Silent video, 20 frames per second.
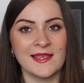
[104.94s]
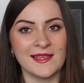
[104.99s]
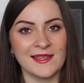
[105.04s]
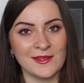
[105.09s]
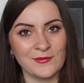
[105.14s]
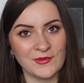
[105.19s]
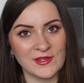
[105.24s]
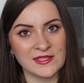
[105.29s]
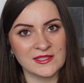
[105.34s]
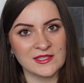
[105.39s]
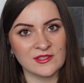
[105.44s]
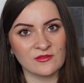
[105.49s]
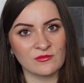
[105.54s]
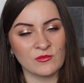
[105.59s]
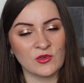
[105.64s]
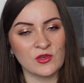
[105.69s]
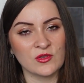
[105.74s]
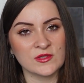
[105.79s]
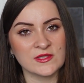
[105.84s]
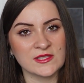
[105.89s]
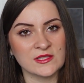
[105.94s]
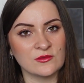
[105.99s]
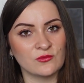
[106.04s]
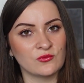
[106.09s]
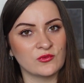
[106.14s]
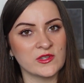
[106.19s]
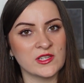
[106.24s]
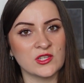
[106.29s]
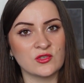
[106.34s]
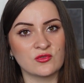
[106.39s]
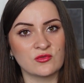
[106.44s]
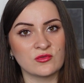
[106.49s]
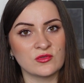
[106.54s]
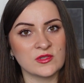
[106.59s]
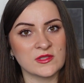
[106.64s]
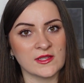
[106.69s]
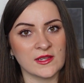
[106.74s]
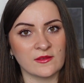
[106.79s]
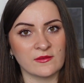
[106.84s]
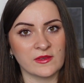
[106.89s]
Et effectivement, si vous voulez
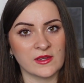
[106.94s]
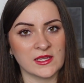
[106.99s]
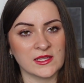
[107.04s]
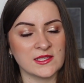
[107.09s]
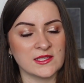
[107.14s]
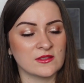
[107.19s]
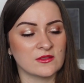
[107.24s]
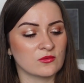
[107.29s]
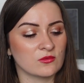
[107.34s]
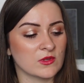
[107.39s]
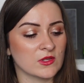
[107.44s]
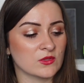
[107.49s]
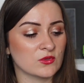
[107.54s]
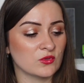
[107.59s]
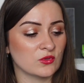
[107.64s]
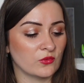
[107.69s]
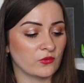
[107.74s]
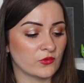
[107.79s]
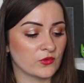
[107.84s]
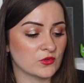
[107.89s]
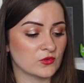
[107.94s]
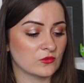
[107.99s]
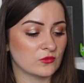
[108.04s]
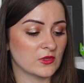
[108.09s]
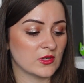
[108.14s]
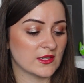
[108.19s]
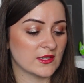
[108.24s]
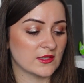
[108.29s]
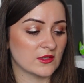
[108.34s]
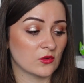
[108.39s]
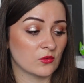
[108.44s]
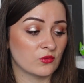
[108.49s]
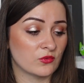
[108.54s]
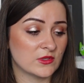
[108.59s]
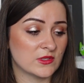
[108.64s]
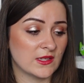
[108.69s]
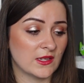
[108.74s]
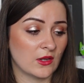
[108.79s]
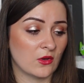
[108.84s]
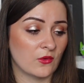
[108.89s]
juste un vernis soin sur vos ongles et qui en
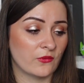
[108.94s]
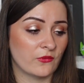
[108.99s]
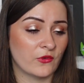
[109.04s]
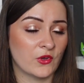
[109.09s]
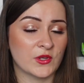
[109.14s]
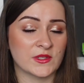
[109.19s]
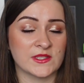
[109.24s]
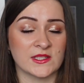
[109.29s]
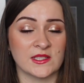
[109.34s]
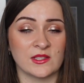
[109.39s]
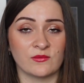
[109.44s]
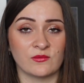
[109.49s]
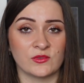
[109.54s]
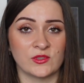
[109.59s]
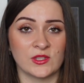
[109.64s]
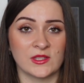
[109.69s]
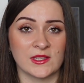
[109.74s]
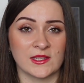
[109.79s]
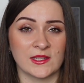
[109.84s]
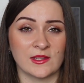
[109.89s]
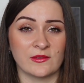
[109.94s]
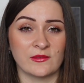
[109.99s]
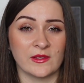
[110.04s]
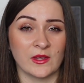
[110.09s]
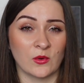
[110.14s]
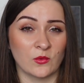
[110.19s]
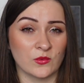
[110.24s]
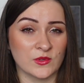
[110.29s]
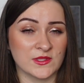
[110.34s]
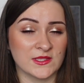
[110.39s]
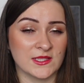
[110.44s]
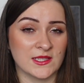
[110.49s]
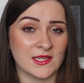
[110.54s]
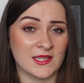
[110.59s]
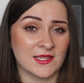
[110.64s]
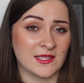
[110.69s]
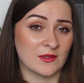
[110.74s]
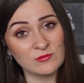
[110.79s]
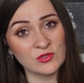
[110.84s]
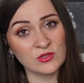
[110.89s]
plus les renforce et qui vous donne un effet rosé
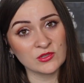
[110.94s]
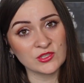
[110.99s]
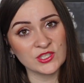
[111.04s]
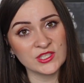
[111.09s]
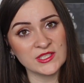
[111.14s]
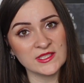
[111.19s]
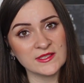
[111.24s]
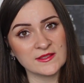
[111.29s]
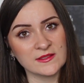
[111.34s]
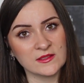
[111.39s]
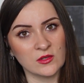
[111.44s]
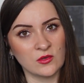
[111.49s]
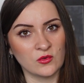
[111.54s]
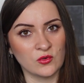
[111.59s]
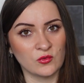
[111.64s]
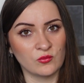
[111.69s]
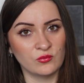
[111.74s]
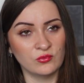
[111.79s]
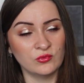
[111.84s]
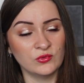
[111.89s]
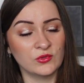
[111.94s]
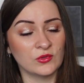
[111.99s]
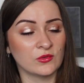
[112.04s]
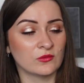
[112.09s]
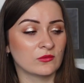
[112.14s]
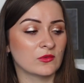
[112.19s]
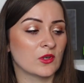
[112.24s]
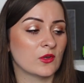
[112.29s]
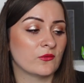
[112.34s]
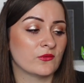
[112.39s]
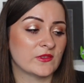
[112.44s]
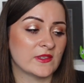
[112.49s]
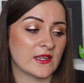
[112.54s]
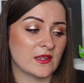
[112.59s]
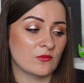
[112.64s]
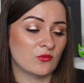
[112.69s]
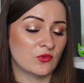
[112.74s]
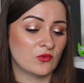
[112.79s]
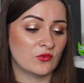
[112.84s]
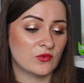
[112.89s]
et qui blanchisse euh, le bout de l'ongle, vous
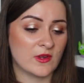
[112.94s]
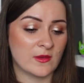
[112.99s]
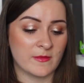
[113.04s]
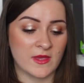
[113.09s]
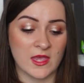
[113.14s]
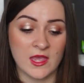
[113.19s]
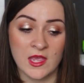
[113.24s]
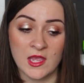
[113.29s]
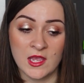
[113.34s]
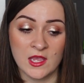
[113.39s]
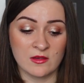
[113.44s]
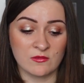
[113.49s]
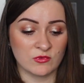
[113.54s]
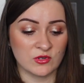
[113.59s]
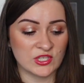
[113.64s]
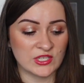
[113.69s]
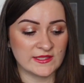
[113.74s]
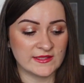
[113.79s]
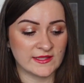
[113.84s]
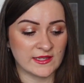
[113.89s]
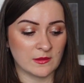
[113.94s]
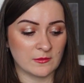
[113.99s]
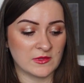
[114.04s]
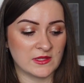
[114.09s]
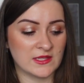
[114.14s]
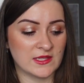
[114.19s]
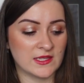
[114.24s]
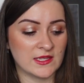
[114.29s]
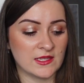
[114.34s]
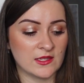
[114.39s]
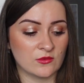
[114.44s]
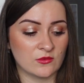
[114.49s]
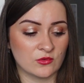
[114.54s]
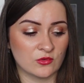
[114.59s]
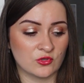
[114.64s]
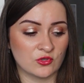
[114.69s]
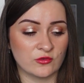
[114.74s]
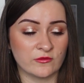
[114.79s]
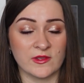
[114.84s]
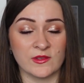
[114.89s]
allez beaucoup l'aimer. Moi je l'ai terminé, euh,
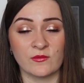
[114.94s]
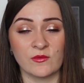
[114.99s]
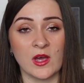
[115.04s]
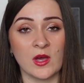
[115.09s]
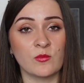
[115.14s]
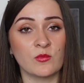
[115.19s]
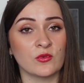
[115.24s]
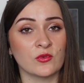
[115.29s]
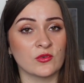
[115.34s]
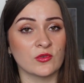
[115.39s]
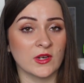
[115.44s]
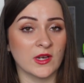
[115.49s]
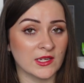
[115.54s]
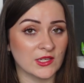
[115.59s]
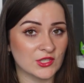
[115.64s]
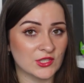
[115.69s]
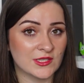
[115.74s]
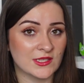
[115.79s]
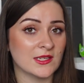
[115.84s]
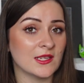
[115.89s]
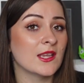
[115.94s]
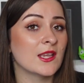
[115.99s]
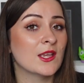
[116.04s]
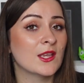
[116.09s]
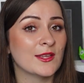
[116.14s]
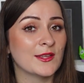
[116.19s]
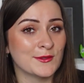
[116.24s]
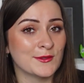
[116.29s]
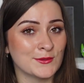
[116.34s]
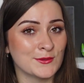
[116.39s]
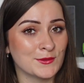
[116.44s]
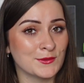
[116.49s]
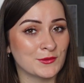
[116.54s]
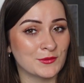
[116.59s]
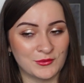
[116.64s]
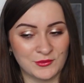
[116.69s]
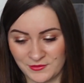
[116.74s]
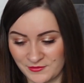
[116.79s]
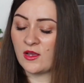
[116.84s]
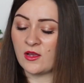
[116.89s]
je vais voir pour le racheter du
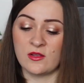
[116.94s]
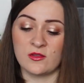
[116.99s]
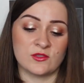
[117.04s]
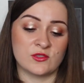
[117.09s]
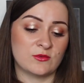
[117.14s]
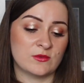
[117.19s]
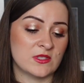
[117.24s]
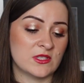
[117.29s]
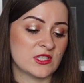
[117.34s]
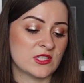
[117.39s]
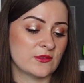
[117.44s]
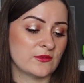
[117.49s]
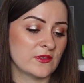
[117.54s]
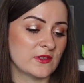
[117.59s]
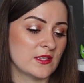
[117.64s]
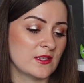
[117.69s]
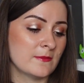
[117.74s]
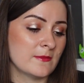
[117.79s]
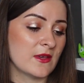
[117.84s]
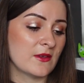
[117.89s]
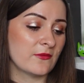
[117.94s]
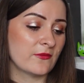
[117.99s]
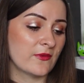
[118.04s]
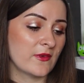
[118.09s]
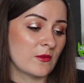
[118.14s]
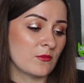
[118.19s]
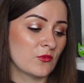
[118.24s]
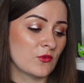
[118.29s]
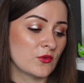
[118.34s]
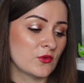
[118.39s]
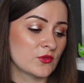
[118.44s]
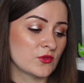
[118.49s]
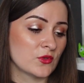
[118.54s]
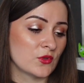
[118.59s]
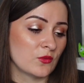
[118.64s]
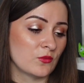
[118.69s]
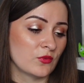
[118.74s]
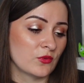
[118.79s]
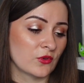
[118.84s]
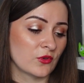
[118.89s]
coup. Ensuite, j'ai fini ma fameuse
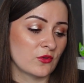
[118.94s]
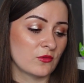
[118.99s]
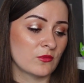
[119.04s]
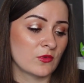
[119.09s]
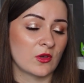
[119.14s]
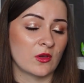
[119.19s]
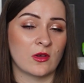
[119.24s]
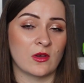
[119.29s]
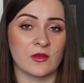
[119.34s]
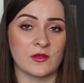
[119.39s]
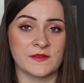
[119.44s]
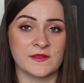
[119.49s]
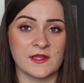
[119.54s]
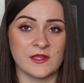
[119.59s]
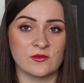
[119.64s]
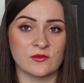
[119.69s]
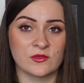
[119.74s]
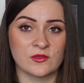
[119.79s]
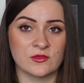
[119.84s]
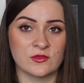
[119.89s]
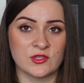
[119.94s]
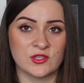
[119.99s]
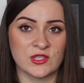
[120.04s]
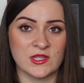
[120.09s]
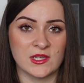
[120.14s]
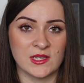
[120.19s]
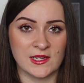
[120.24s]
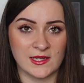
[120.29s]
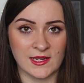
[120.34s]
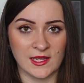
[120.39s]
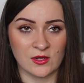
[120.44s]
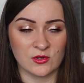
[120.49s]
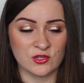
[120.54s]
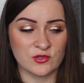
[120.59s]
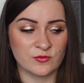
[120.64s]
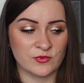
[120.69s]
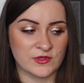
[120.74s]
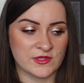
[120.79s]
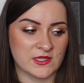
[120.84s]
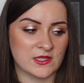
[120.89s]
brume antéliose de chez La
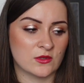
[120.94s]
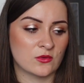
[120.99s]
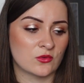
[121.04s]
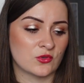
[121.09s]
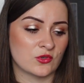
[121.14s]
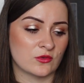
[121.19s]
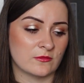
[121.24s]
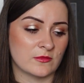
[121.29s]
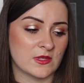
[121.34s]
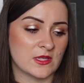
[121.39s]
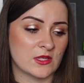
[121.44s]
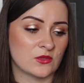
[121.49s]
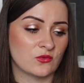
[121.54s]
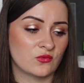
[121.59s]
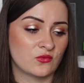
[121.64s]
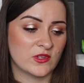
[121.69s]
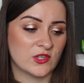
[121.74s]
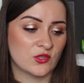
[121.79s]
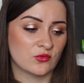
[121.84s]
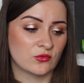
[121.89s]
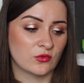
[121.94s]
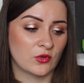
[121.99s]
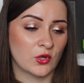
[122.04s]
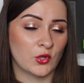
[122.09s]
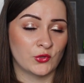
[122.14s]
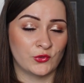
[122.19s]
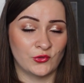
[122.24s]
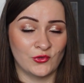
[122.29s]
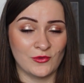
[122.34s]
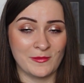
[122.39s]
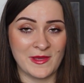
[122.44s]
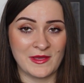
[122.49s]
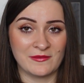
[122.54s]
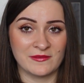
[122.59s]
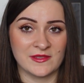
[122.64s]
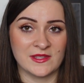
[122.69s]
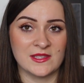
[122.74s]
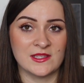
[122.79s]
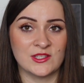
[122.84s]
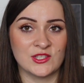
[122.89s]
Roche-Posay que je mets les jours de ma
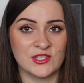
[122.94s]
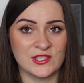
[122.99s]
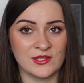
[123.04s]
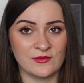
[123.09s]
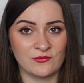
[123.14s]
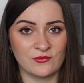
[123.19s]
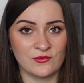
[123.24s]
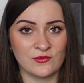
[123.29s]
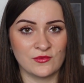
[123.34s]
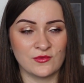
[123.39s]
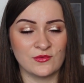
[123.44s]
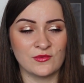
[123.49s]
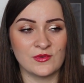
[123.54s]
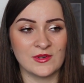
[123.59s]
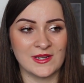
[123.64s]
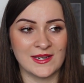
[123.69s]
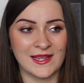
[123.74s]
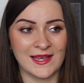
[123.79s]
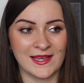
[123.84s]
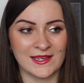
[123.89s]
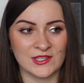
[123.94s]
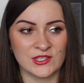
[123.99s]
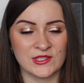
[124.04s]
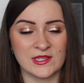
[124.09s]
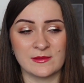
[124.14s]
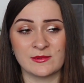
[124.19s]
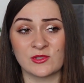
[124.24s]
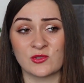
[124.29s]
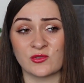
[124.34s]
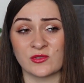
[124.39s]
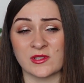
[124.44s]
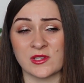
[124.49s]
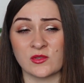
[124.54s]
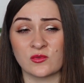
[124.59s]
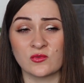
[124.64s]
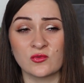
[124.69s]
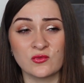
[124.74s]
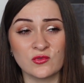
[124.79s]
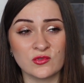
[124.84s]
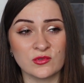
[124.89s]
vie. J'ai voulu la racheter parce que j'en ai
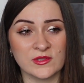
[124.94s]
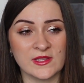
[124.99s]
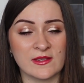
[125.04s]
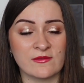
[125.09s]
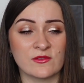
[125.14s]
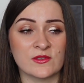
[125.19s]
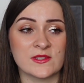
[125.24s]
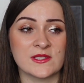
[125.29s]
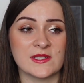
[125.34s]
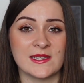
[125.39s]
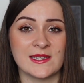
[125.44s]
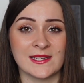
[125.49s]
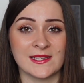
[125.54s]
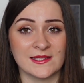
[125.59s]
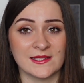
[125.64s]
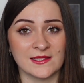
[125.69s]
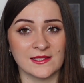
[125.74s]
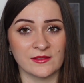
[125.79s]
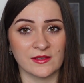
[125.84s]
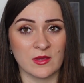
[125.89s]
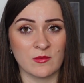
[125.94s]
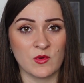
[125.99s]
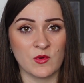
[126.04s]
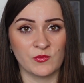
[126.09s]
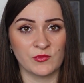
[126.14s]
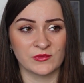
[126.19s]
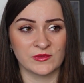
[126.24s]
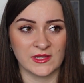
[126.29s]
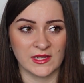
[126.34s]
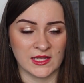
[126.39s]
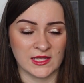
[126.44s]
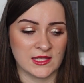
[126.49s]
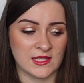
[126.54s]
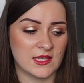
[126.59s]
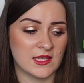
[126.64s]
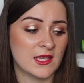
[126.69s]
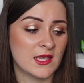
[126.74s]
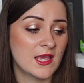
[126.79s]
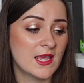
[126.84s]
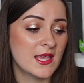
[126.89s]
toujours d'avance et là c'était vraiment mon
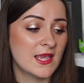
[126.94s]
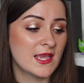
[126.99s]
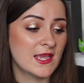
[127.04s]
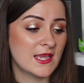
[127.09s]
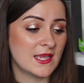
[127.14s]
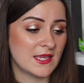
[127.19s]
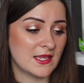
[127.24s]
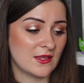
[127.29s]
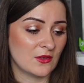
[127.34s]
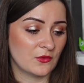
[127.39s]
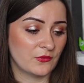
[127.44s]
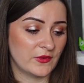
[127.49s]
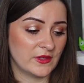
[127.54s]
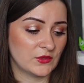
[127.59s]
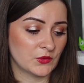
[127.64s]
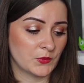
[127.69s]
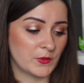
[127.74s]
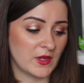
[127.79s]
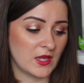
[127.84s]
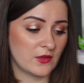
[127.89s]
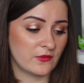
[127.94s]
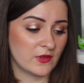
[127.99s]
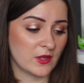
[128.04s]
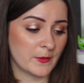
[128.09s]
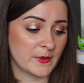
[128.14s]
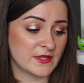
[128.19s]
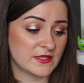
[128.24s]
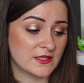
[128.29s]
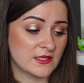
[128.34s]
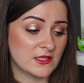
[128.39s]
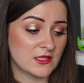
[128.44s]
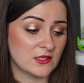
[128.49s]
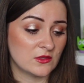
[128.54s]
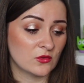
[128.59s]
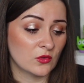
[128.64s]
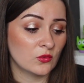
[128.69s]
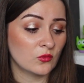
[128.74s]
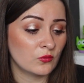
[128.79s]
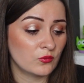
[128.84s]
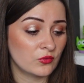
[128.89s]
dernier. Et en fait, en parapharmacie, ils
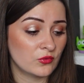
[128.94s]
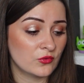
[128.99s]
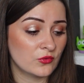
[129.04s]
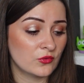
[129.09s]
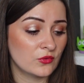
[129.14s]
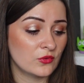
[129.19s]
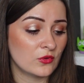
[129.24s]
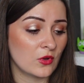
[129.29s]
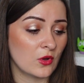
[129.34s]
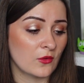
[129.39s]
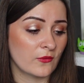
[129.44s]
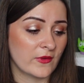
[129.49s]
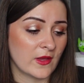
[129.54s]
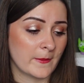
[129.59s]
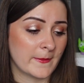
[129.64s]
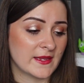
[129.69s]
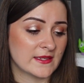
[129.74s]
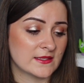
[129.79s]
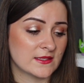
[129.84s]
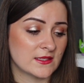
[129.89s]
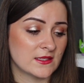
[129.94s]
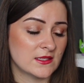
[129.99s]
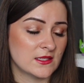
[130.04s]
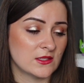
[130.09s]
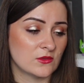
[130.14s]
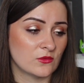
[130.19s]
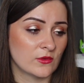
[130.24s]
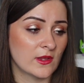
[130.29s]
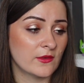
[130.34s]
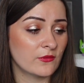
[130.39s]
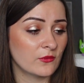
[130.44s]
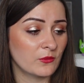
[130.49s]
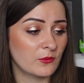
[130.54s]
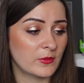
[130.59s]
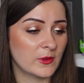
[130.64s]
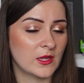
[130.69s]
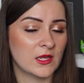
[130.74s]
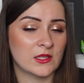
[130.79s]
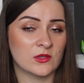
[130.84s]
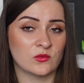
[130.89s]
n'en plus. En pharmacie, ils ne la font
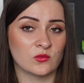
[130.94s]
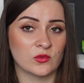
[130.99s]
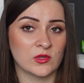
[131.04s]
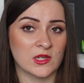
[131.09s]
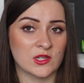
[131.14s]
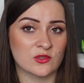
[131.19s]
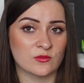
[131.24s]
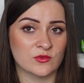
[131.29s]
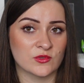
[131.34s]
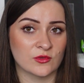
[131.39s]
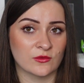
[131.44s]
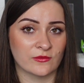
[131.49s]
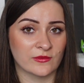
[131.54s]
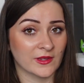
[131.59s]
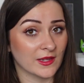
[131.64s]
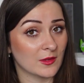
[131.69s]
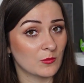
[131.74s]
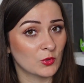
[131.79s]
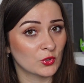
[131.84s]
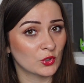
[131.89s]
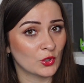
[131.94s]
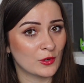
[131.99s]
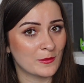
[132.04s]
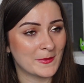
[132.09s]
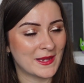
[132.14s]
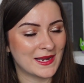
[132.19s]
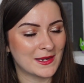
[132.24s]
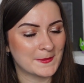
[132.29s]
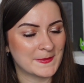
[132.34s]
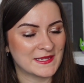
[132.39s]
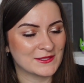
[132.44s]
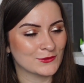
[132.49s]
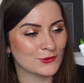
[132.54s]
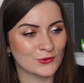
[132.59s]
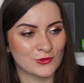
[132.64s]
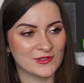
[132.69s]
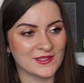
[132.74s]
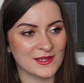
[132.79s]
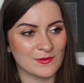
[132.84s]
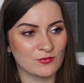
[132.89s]
pas. Donc là, je me sens vraiment dans le mal parce que
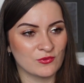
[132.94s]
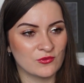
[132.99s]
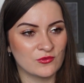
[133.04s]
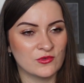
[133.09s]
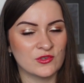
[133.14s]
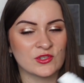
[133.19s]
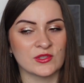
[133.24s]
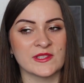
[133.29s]
je ne l'ai plus.